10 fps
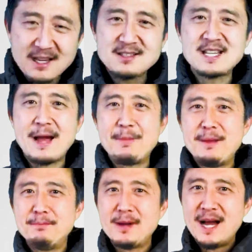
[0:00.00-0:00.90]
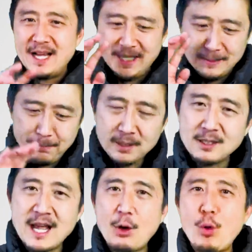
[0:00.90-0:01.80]
ทักษะใหม่ๆพัฒ
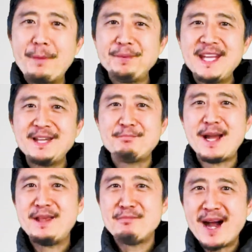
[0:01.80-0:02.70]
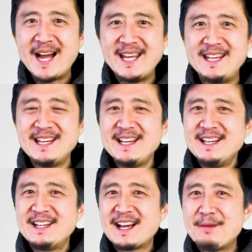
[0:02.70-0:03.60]
นาความคิดให
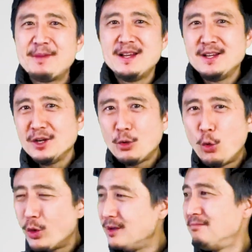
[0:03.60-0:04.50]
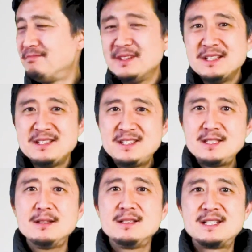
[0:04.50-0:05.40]
ม่ๆนะครับคุณ
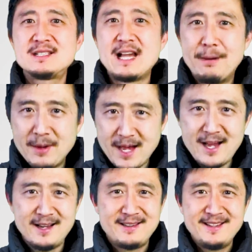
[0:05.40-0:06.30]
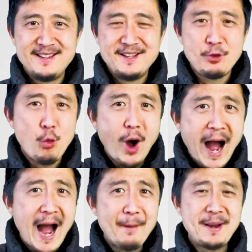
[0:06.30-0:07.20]
จึงจะสามารถคว้า
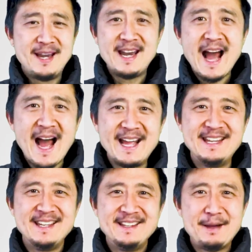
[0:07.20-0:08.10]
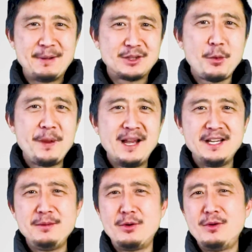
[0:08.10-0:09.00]
มันได้นะมันต้องเป็นอะไร
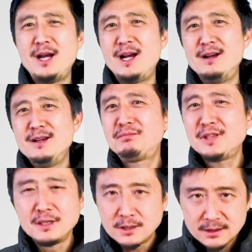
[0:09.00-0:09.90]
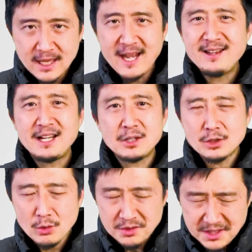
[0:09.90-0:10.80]
ที่บอกว่าตื่นเต้นแล้วก็
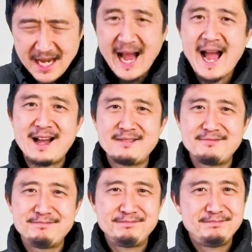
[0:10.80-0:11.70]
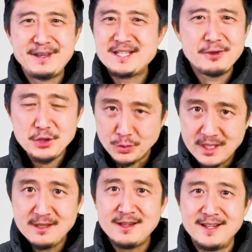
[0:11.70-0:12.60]
ต้องยากไม่ใช่ว่าอยู่
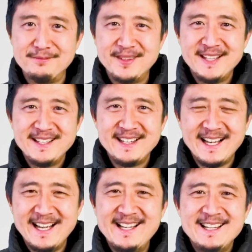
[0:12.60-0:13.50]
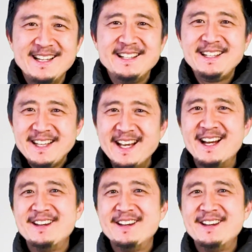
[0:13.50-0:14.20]
ที่เดิมนะฮะทีนี้